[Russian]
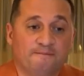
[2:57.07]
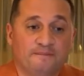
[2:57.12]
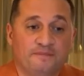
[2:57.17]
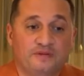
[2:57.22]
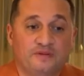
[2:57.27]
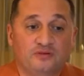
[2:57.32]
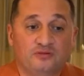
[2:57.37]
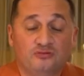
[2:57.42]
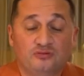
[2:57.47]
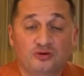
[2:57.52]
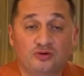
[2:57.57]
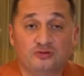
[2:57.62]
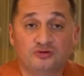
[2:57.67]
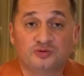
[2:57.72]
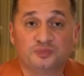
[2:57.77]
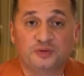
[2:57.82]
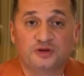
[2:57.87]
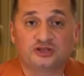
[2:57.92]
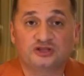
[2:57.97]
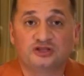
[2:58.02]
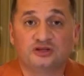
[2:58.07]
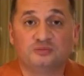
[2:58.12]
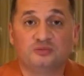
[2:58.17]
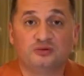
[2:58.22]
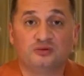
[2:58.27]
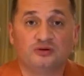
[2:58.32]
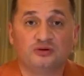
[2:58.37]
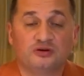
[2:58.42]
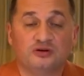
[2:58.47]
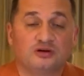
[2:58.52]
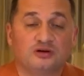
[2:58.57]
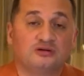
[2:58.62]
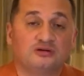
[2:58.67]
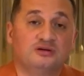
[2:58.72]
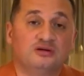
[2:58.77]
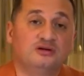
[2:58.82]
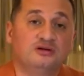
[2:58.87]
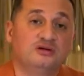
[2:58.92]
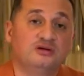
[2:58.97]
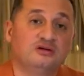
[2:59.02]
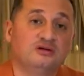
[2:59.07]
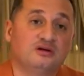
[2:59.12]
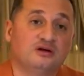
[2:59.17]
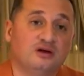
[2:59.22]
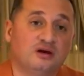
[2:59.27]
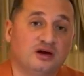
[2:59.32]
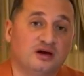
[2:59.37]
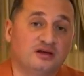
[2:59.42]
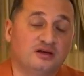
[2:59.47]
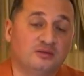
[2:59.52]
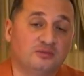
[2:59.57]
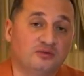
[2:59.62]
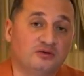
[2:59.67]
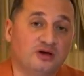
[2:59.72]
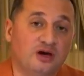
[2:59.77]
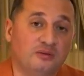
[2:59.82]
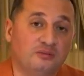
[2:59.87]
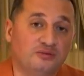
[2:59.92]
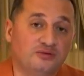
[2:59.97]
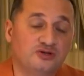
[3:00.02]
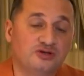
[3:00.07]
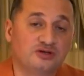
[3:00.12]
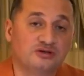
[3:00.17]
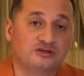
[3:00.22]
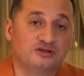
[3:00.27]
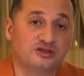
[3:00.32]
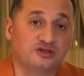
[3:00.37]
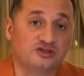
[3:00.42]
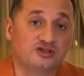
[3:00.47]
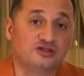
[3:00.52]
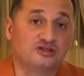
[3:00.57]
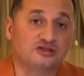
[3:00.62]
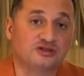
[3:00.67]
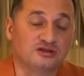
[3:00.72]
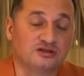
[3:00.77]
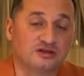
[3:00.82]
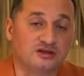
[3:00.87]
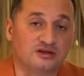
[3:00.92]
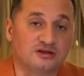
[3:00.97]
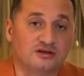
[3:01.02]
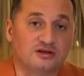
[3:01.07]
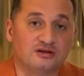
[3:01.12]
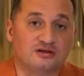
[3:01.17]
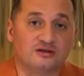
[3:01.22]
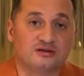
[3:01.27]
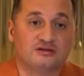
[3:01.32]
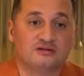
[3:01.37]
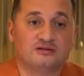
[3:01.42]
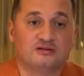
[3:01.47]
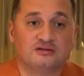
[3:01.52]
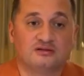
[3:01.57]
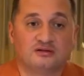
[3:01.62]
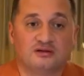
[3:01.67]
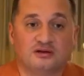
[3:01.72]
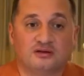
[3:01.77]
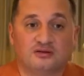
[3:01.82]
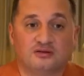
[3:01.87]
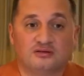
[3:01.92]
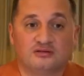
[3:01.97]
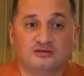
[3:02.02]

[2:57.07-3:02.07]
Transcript: Ну, я успешный блогер, и этому я обучился через интернет. Я